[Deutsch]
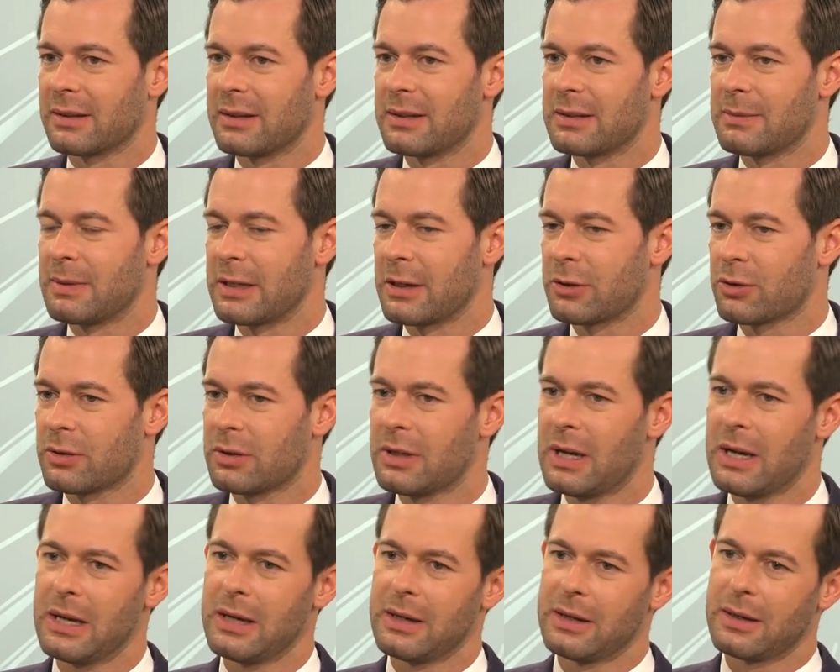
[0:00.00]
Ist man da schon,
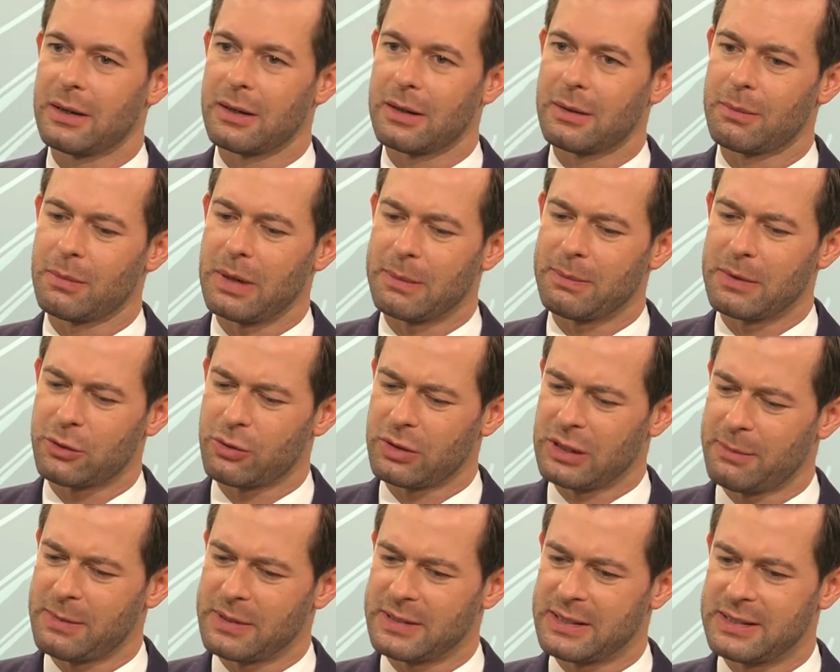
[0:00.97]
ähm, hat man schon
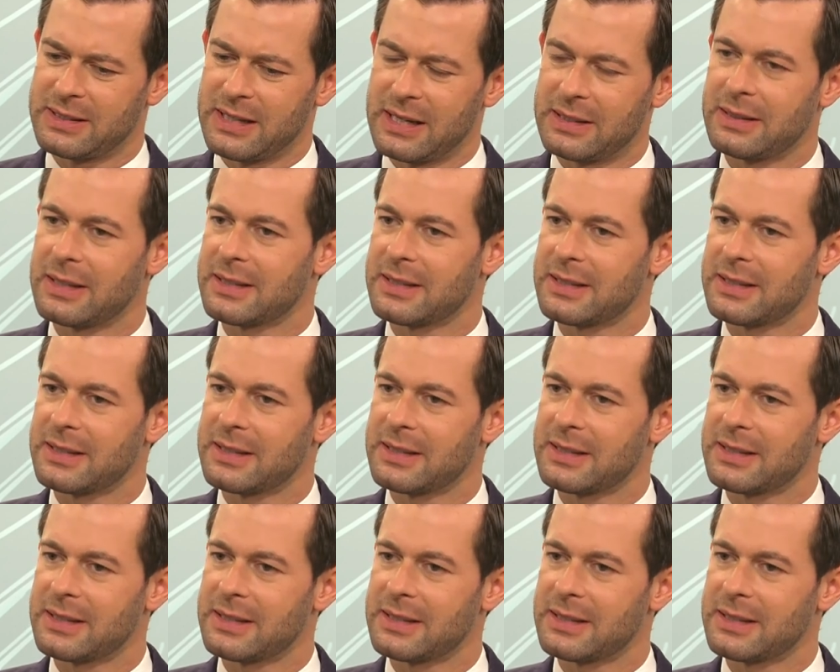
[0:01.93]
Kapazitäten jetzt